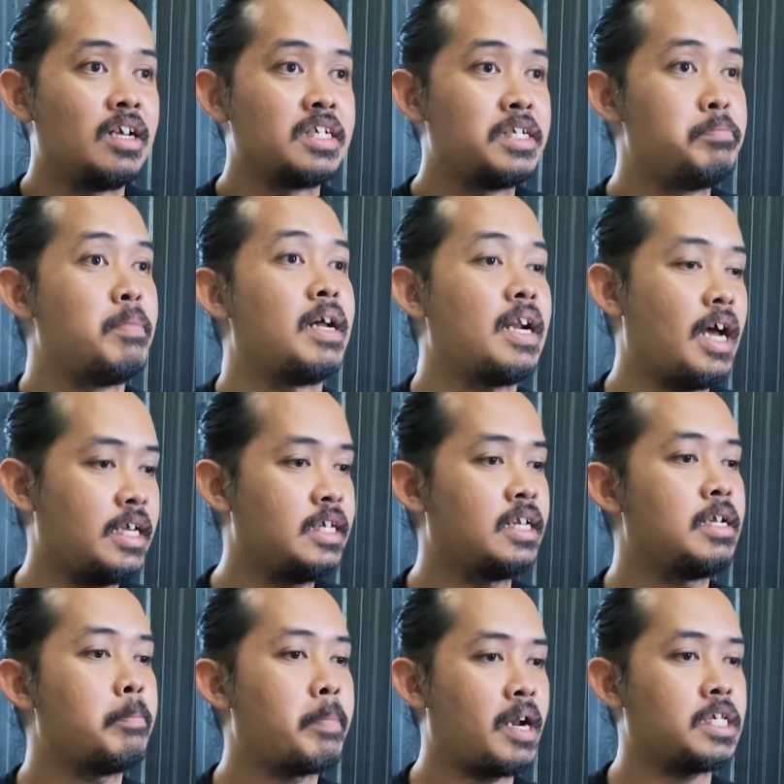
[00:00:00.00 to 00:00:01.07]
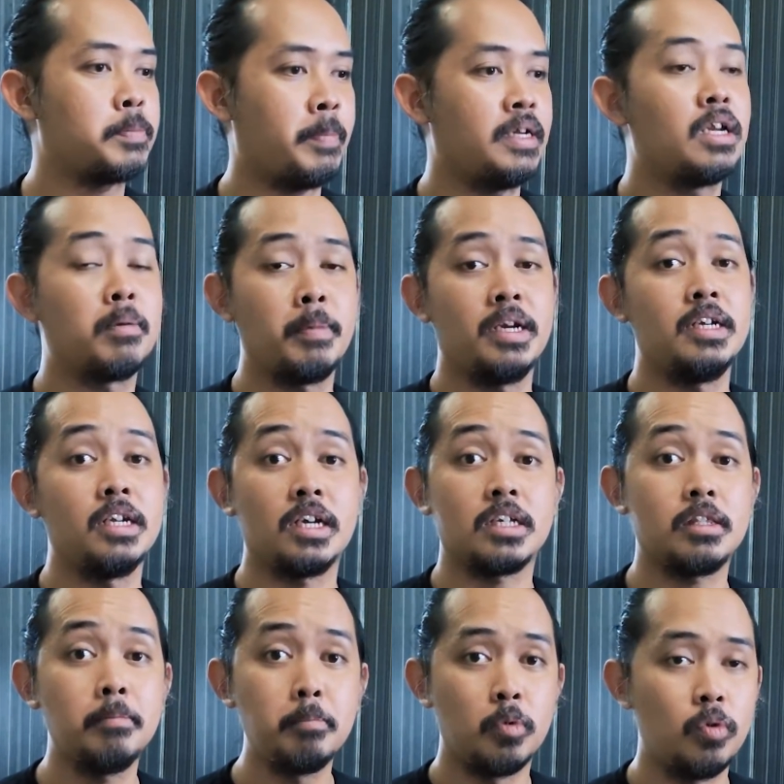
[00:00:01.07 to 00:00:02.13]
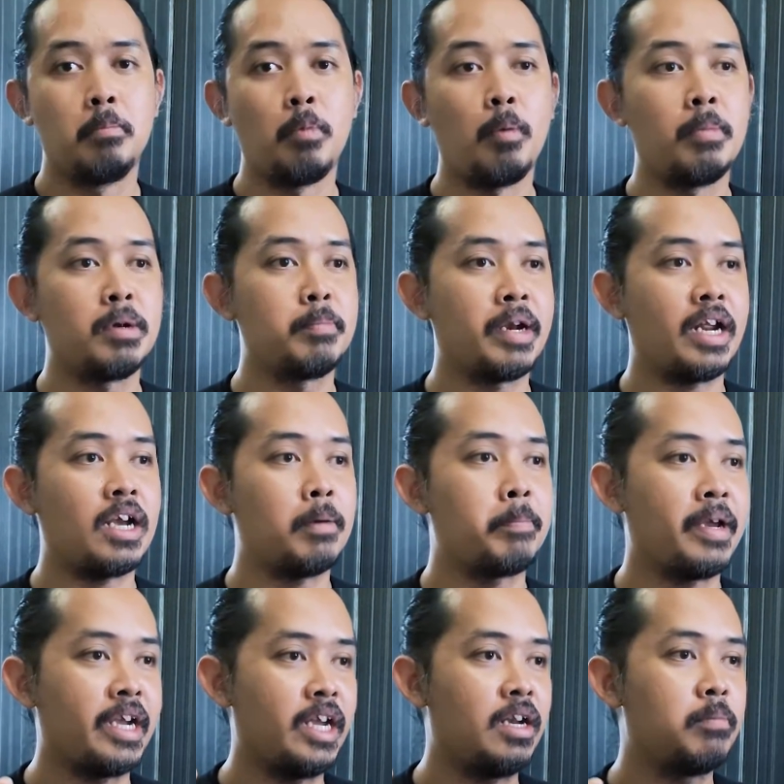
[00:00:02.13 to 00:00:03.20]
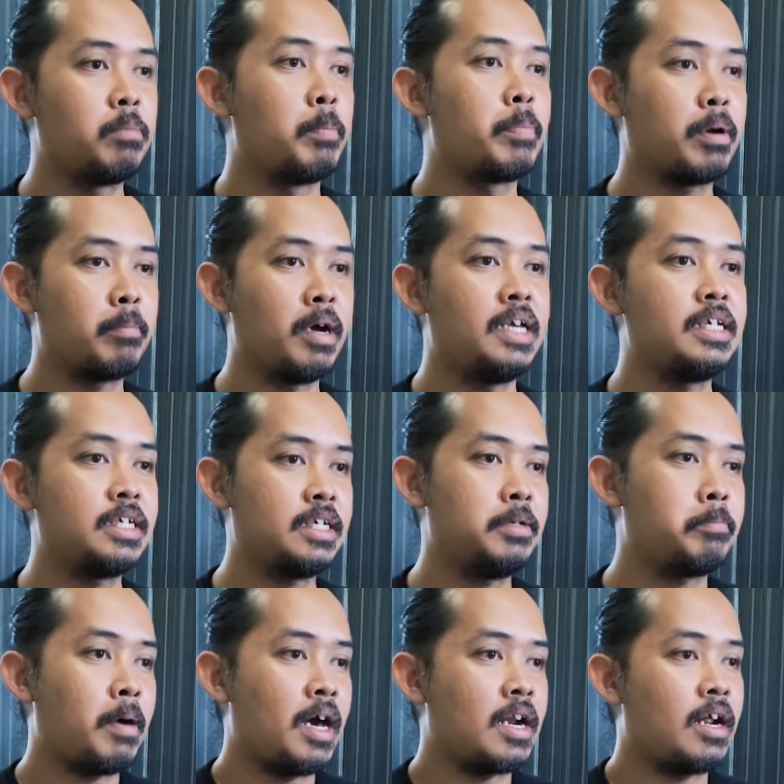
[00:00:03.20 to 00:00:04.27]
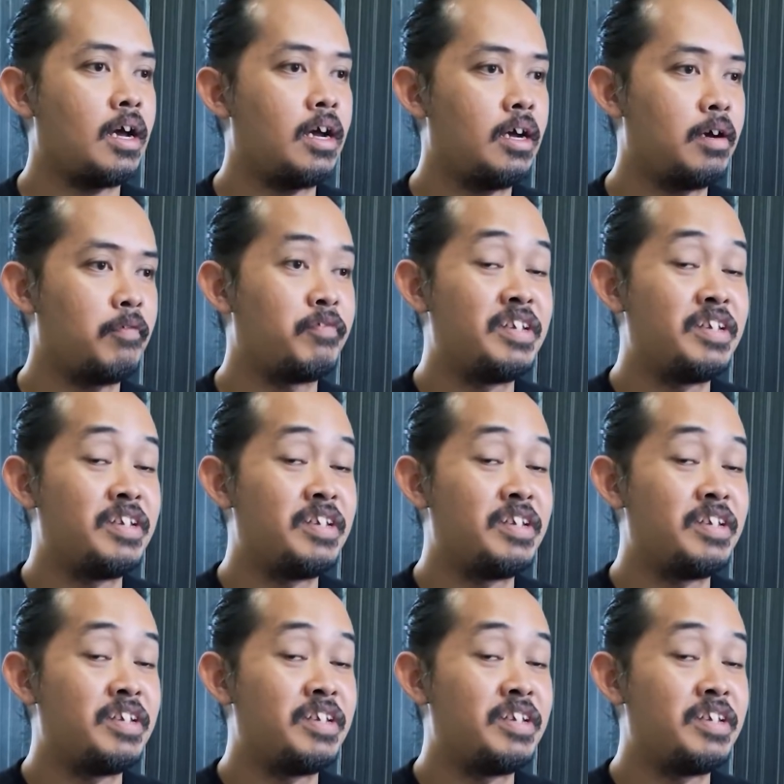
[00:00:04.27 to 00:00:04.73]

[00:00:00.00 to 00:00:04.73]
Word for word: gimana akhirnya para Spider-Man ini ketemu momen mereka pengen memperbaiki para